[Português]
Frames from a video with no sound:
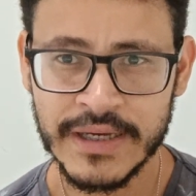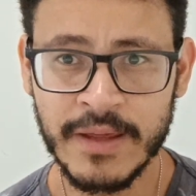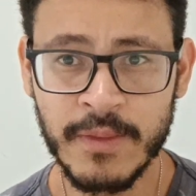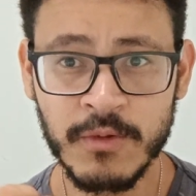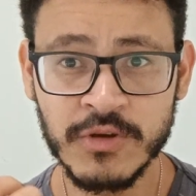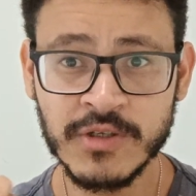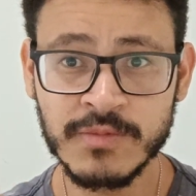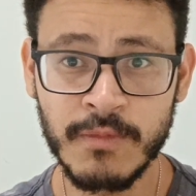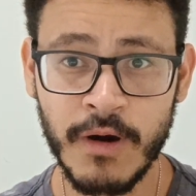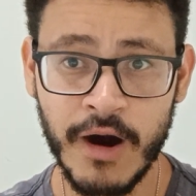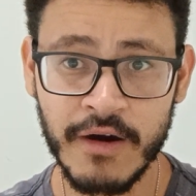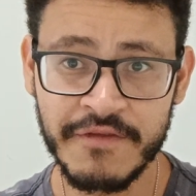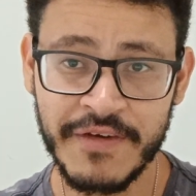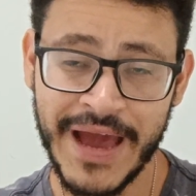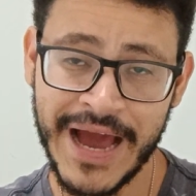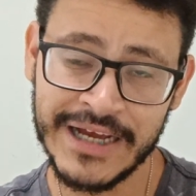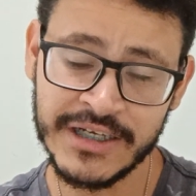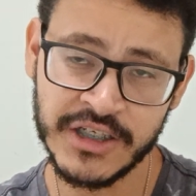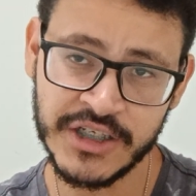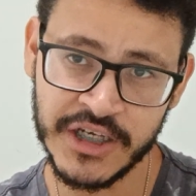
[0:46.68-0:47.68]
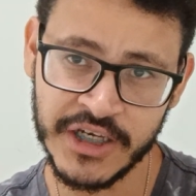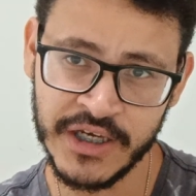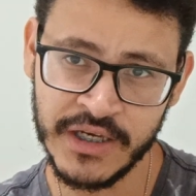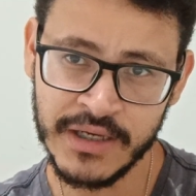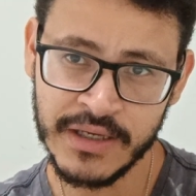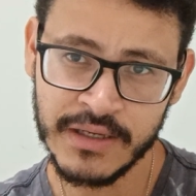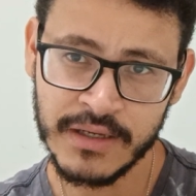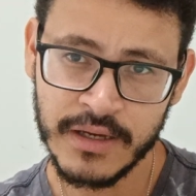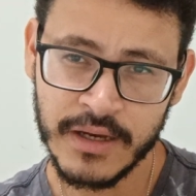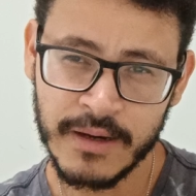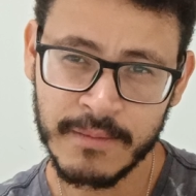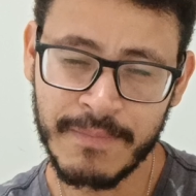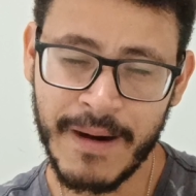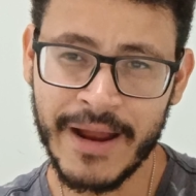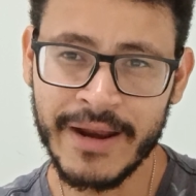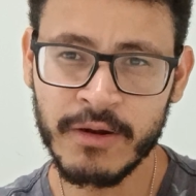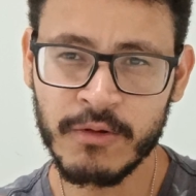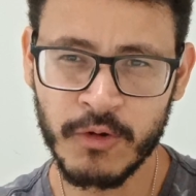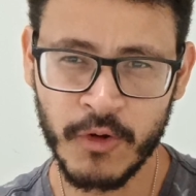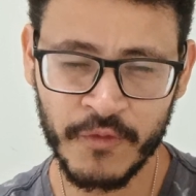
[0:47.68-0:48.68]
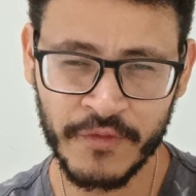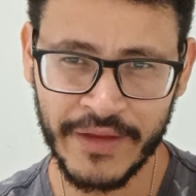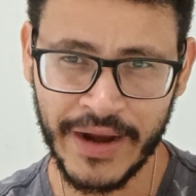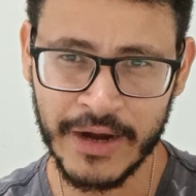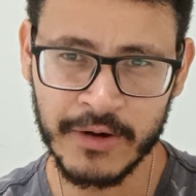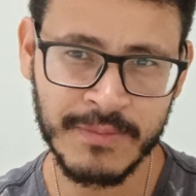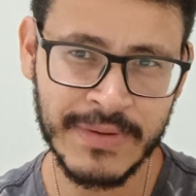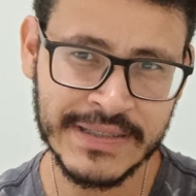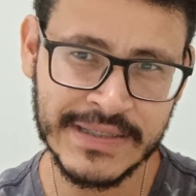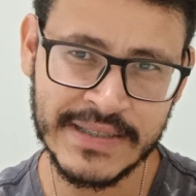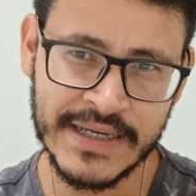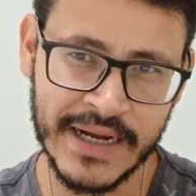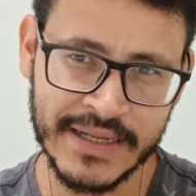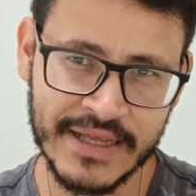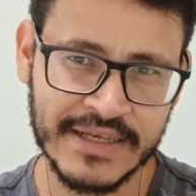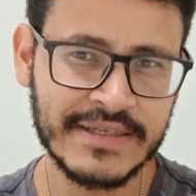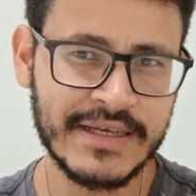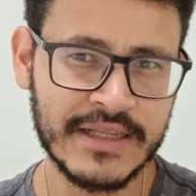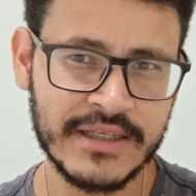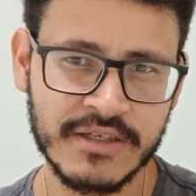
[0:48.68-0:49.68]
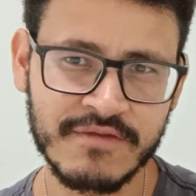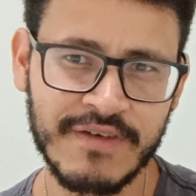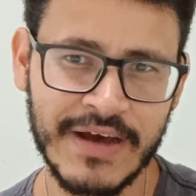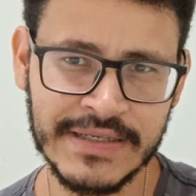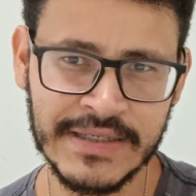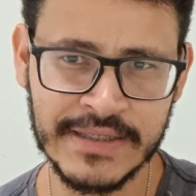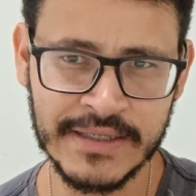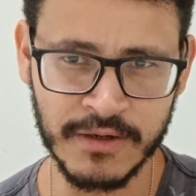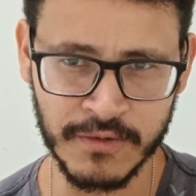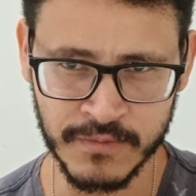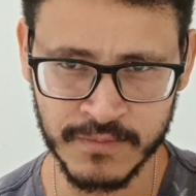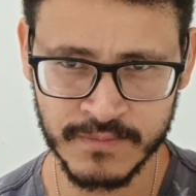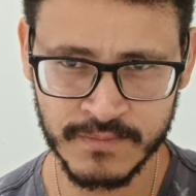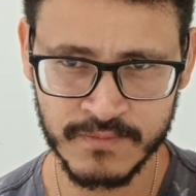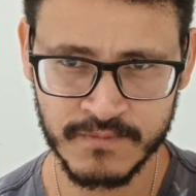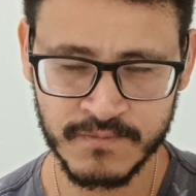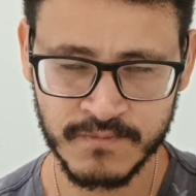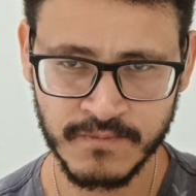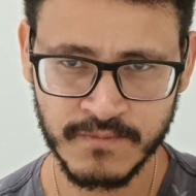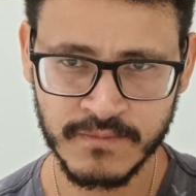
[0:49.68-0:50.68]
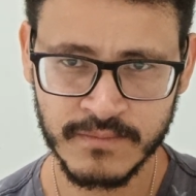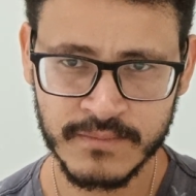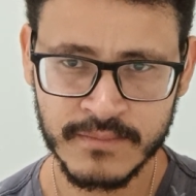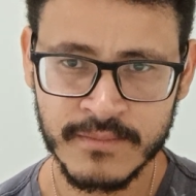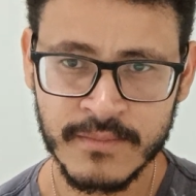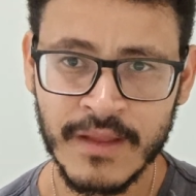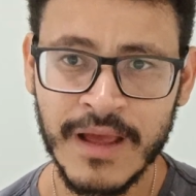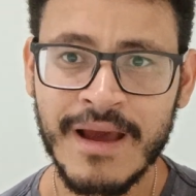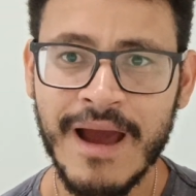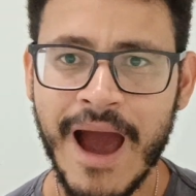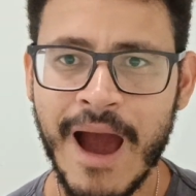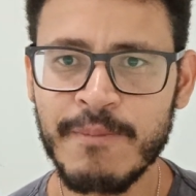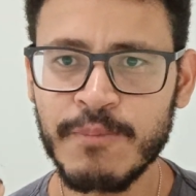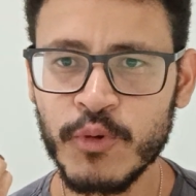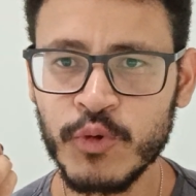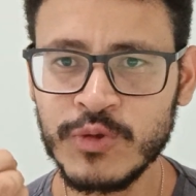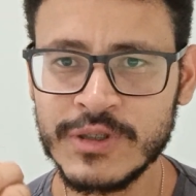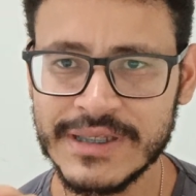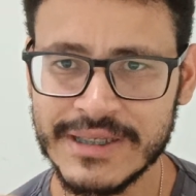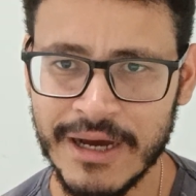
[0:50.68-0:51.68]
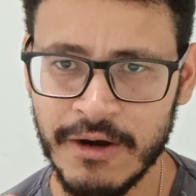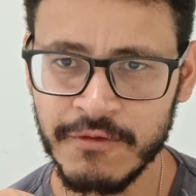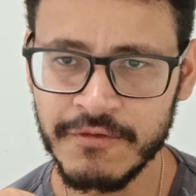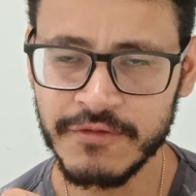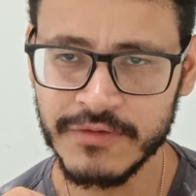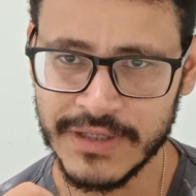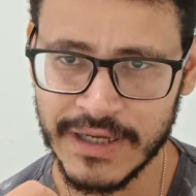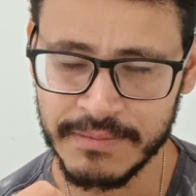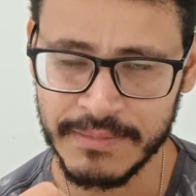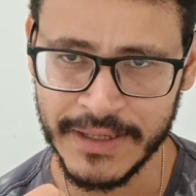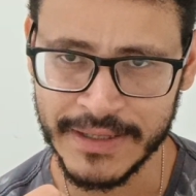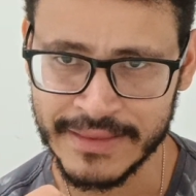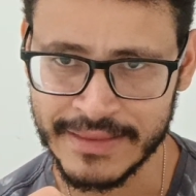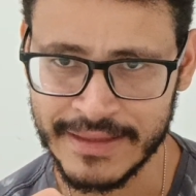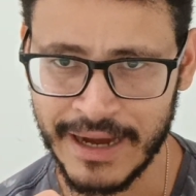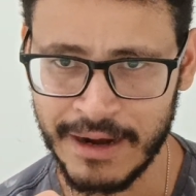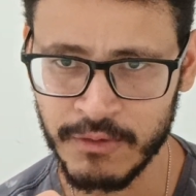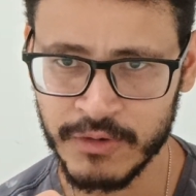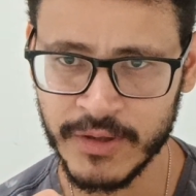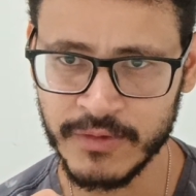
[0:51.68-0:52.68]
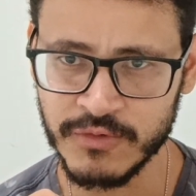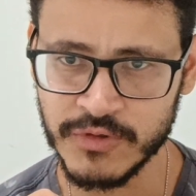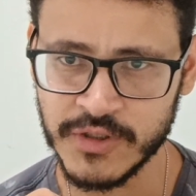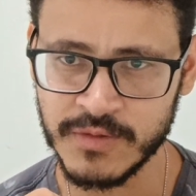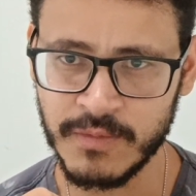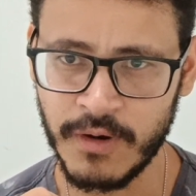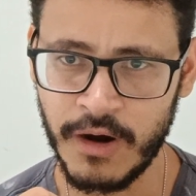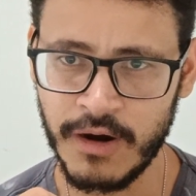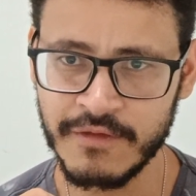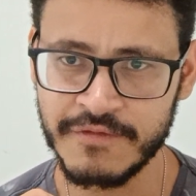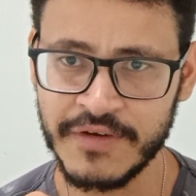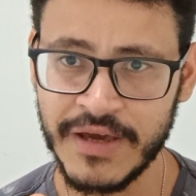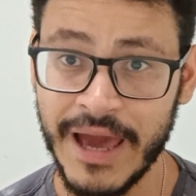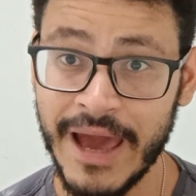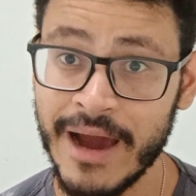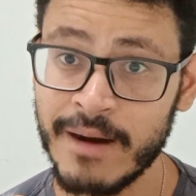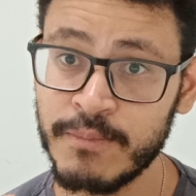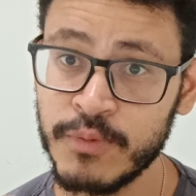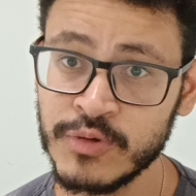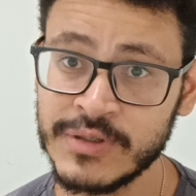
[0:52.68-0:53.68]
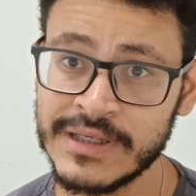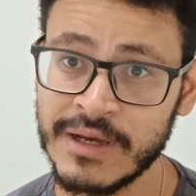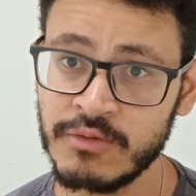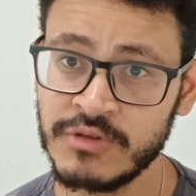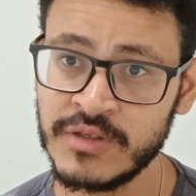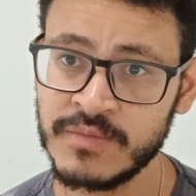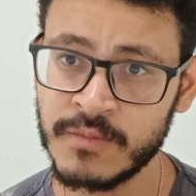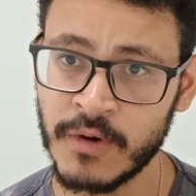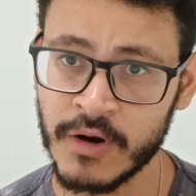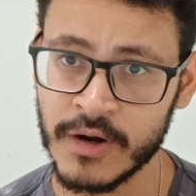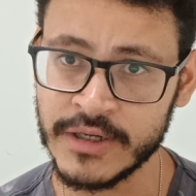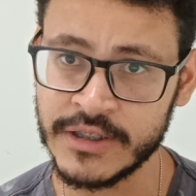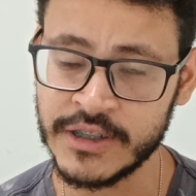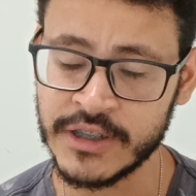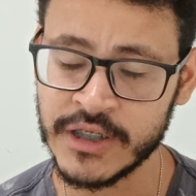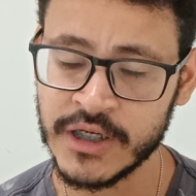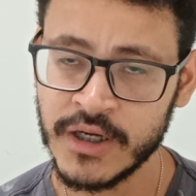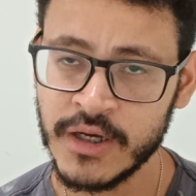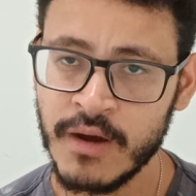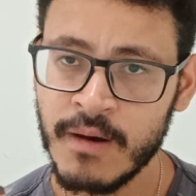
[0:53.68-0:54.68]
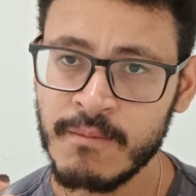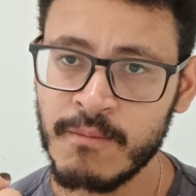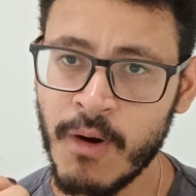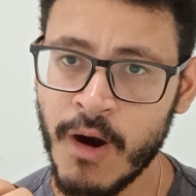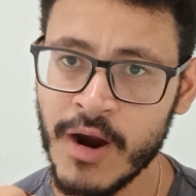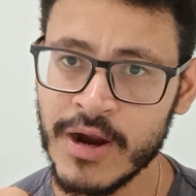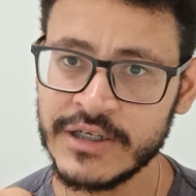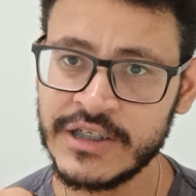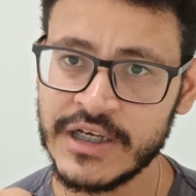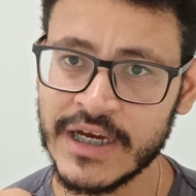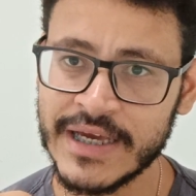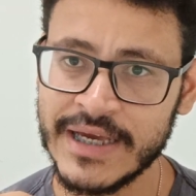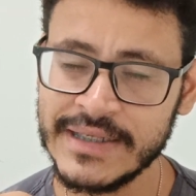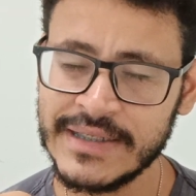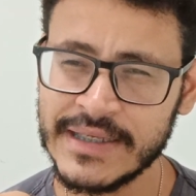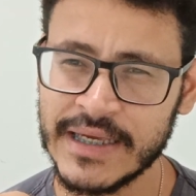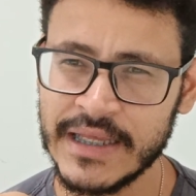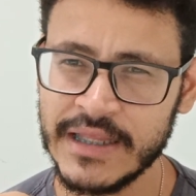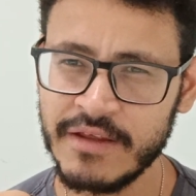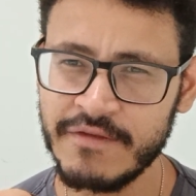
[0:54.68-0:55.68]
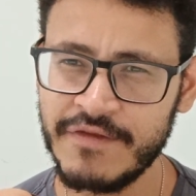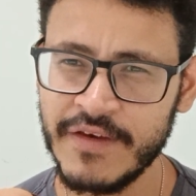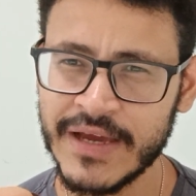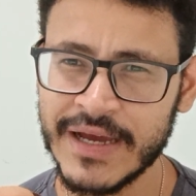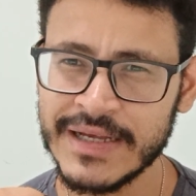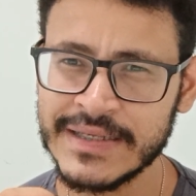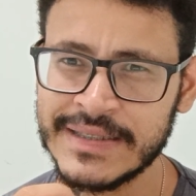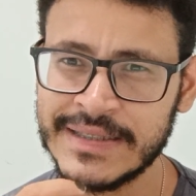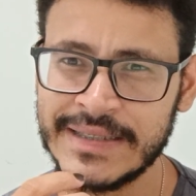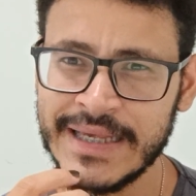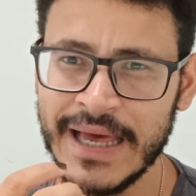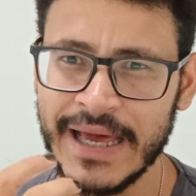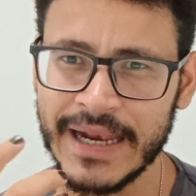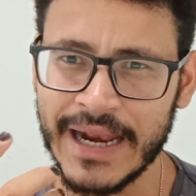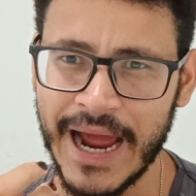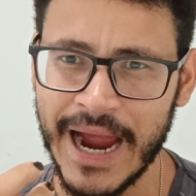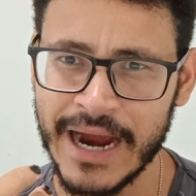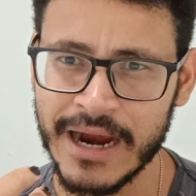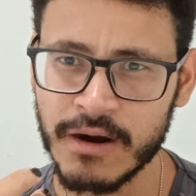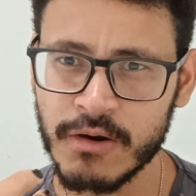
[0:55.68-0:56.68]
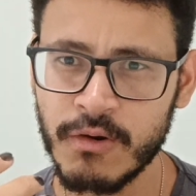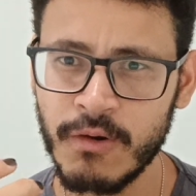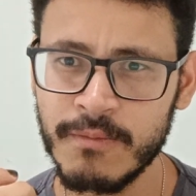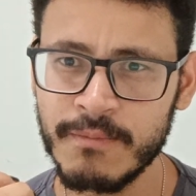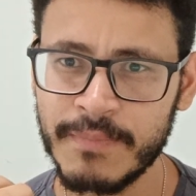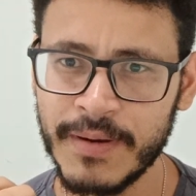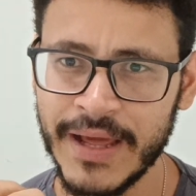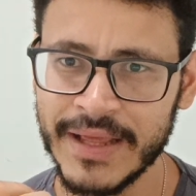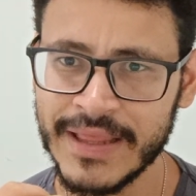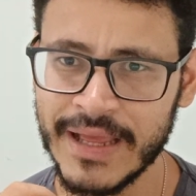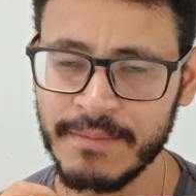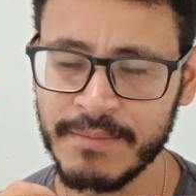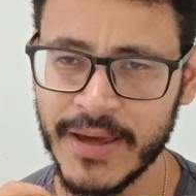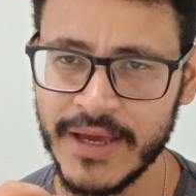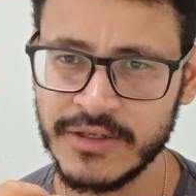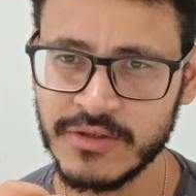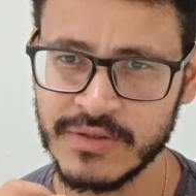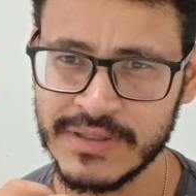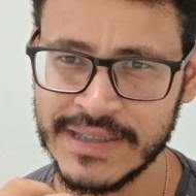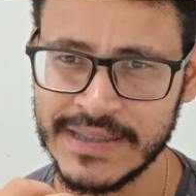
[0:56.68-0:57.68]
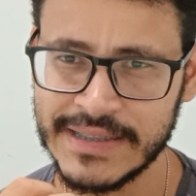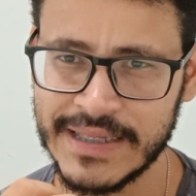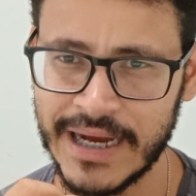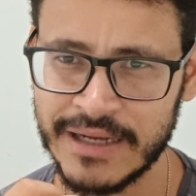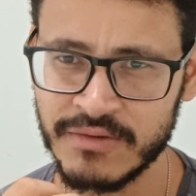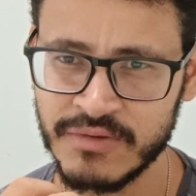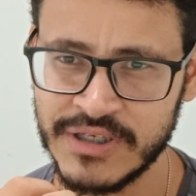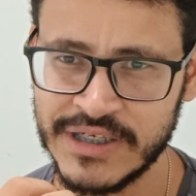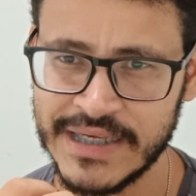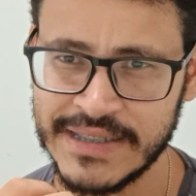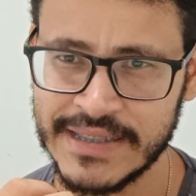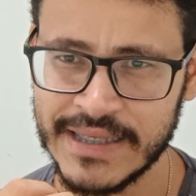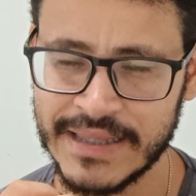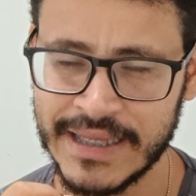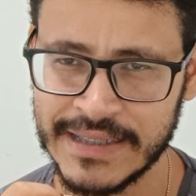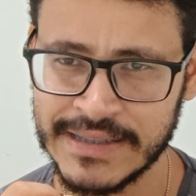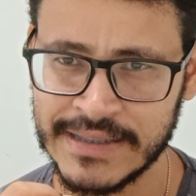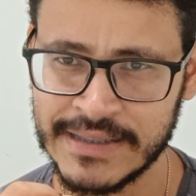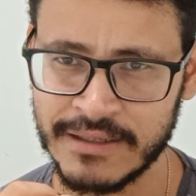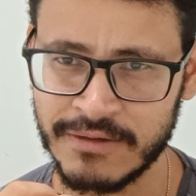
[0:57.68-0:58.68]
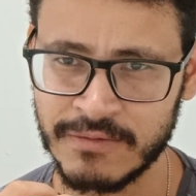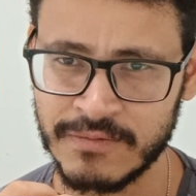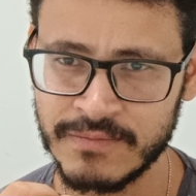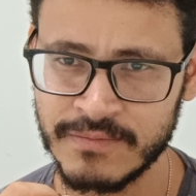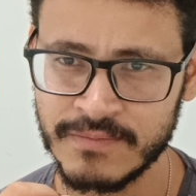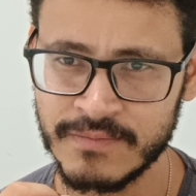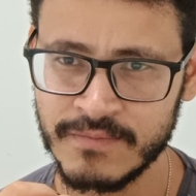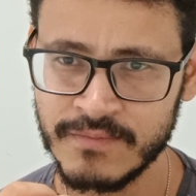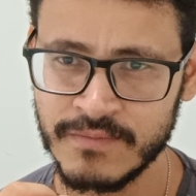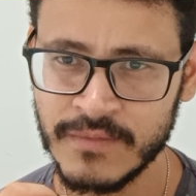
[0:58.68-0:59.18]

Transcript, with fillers: que nos move a agir para encontrar uma certa satisfação. A pulsão fundamental que nos move é a pulsão de morte. Morte aqui significa zerar completamente os estados de excitação